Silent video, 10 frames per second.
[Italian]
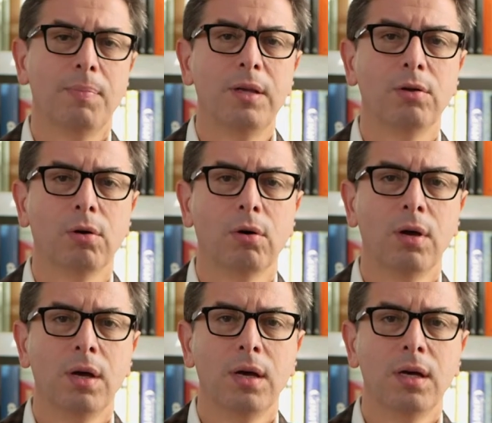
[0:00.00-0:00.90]
capitolo
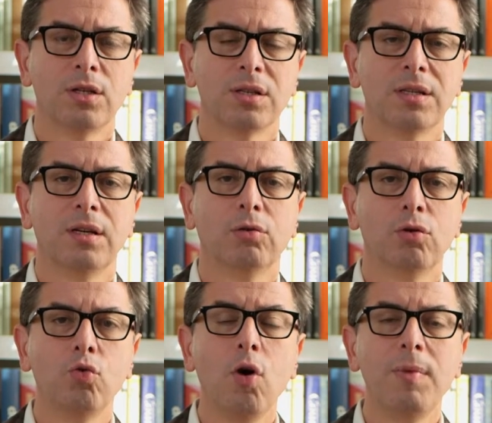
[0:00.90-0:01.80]
c'è
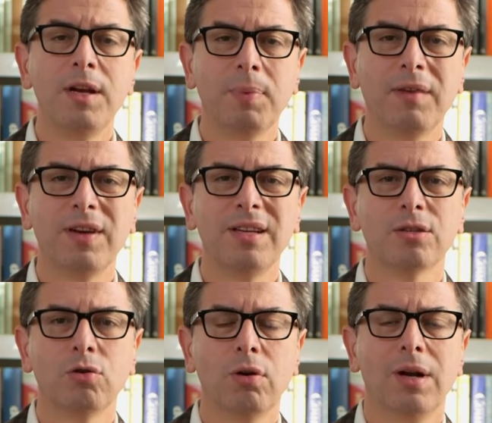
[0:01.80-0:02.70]
scritto gli uomini
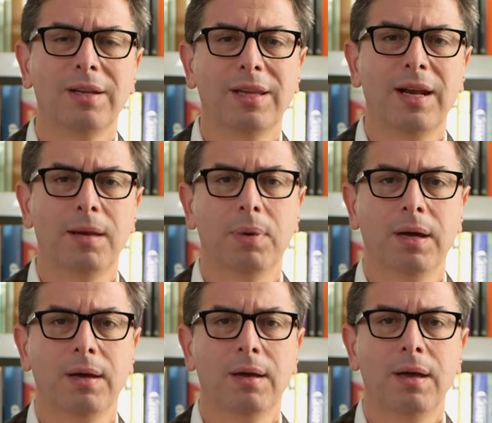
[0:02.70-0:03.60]
preferiscono le
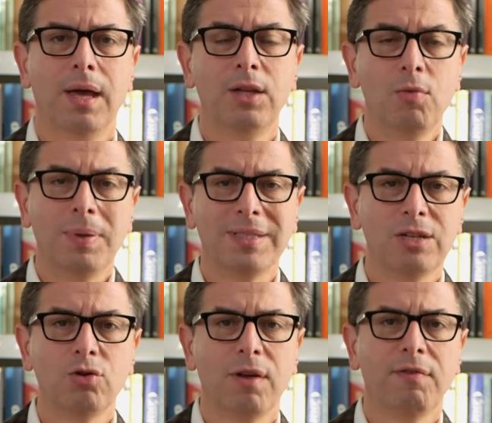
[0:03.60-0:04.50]
tenebre ed è un
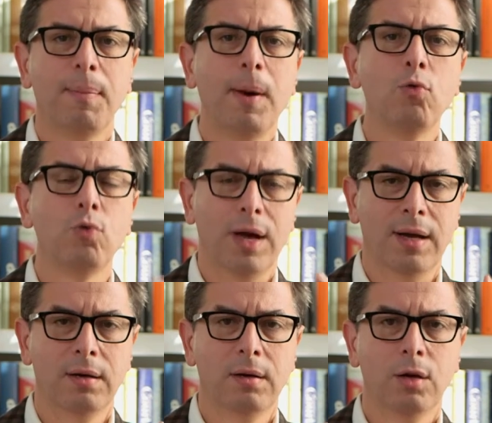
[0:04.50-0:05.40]
passaggio che fa paura,
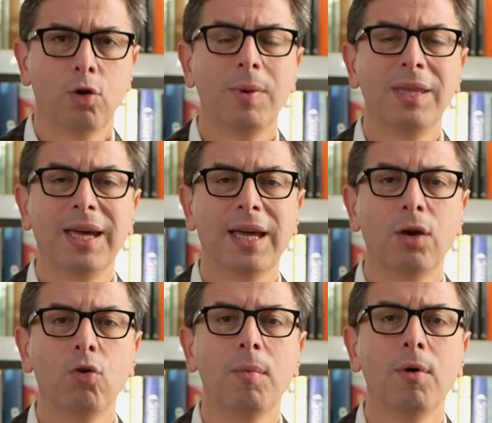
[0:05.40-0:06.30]
come dire
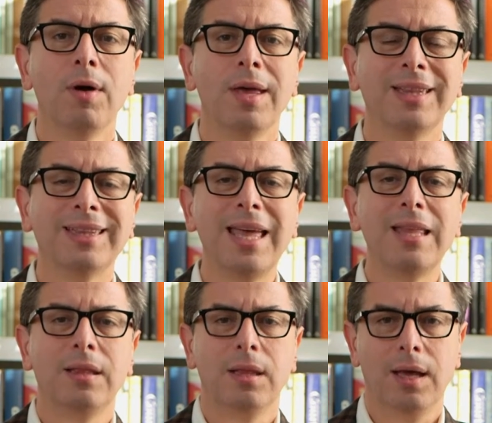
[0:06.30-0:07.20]
che l'uomo
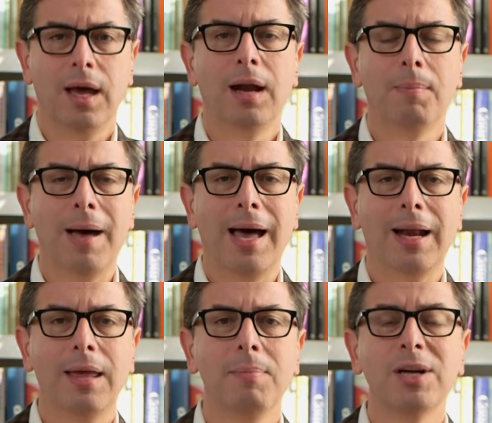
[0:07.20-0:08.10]
tende al
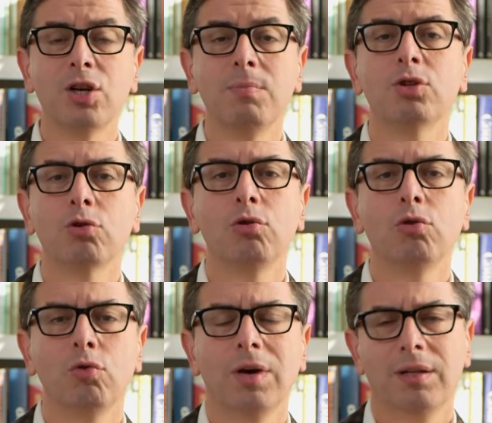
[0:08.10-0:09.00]
male, ma c'è
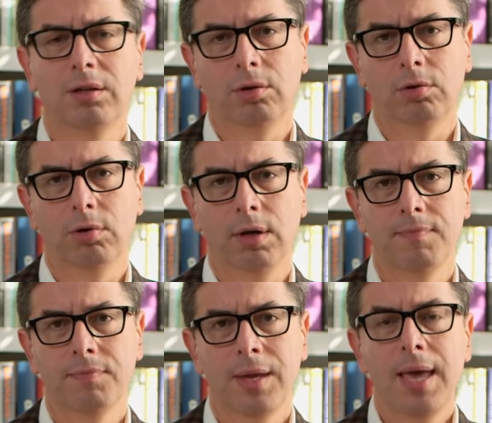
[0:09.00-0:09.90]
bisogno di un redentore.
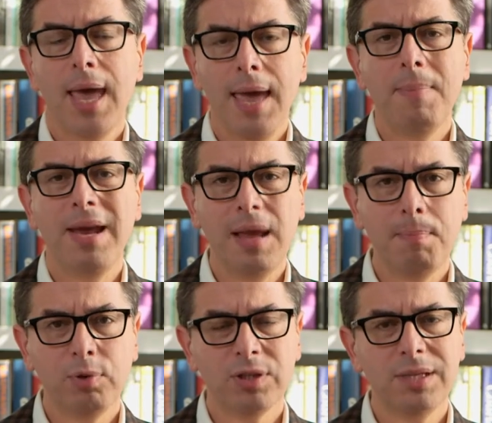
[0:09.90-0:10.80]
Ebbene, è
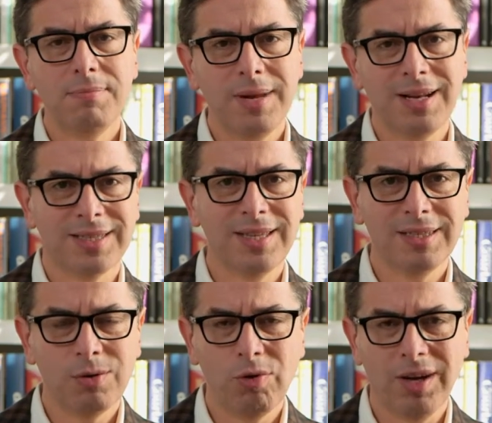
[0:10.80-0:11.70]
possibile
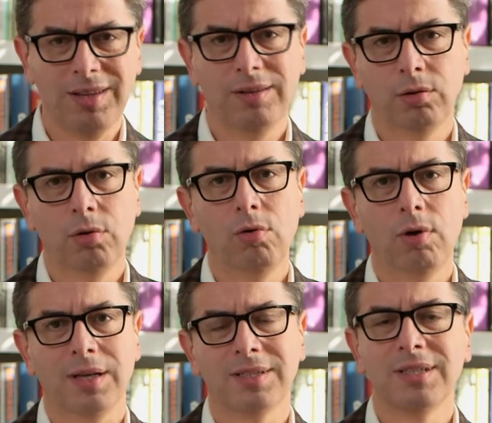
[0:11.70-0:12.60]
senza un
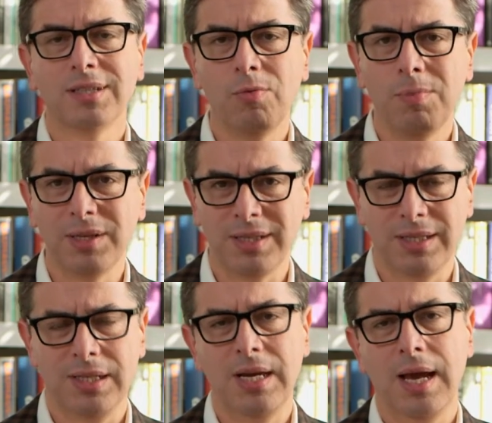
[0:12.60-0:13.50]
redentore, senza un
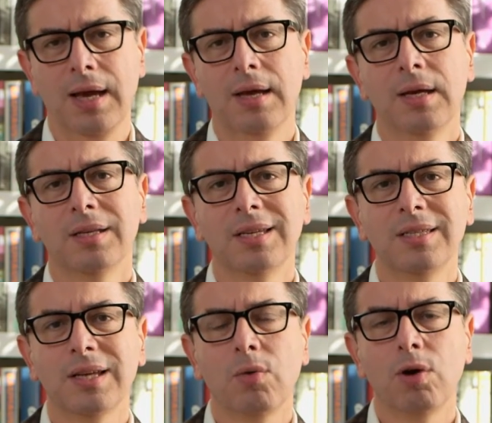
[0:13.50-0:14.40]
messia,
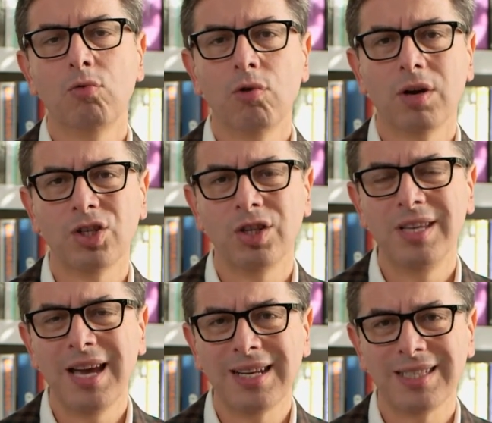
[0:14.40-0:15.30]
senza qualcuno che ci
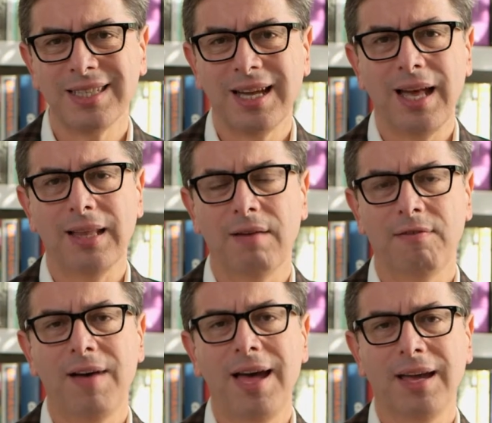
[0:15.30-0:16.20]
dia la strada
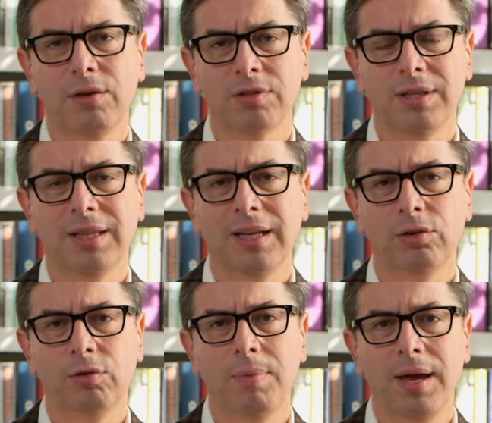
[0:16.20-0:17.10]
fare così
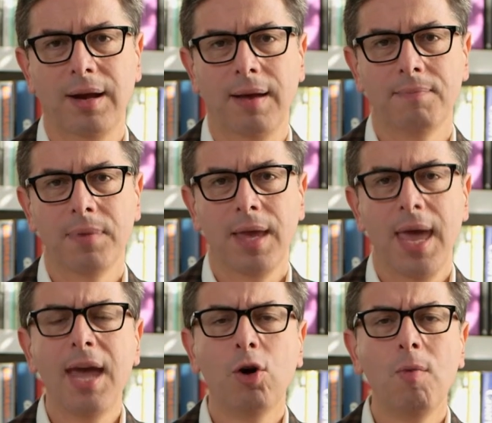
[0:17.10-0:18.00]
tanto bene?
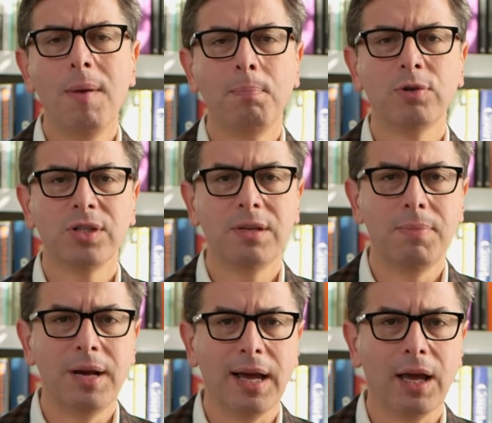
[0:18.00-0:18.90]
E com'è
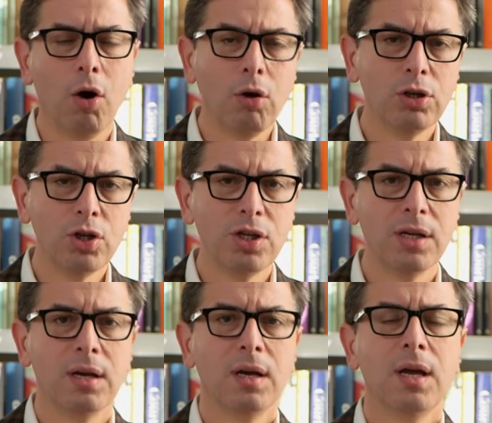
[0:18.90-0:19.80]
possibile che oggi,